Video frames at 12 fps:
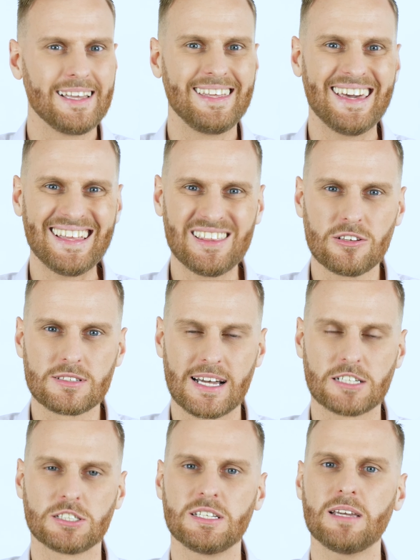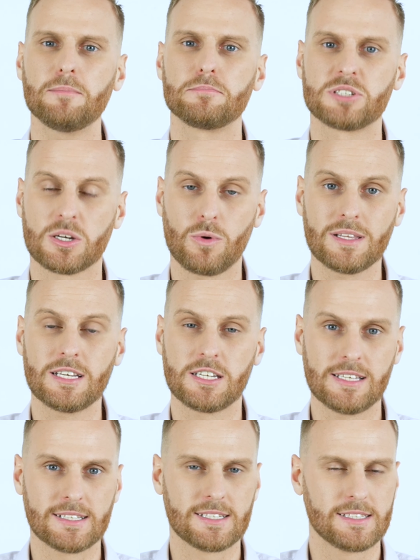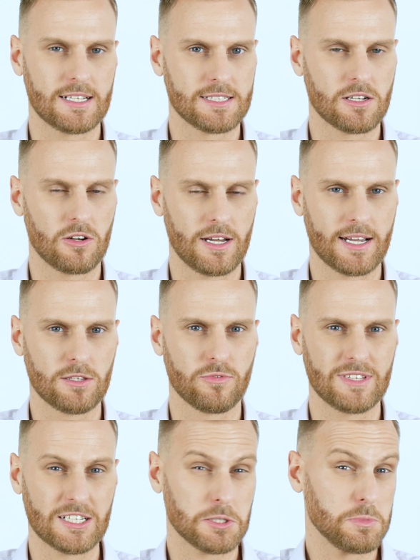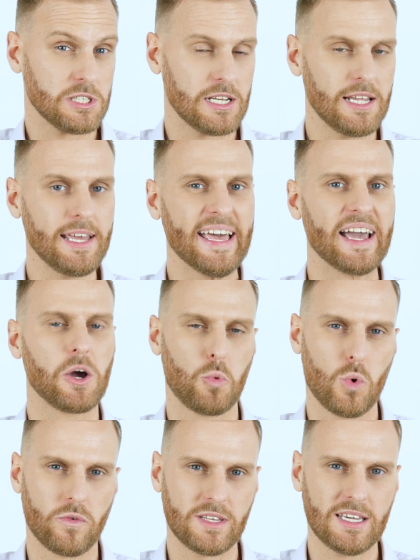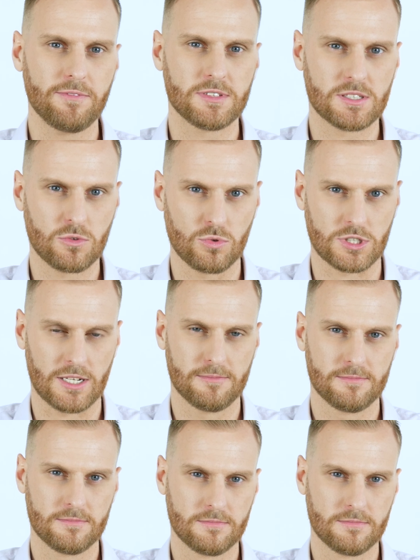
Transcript: jednoznacznie przekłada się na syntezę kolagenu w naszym ciele, głównie w skórze.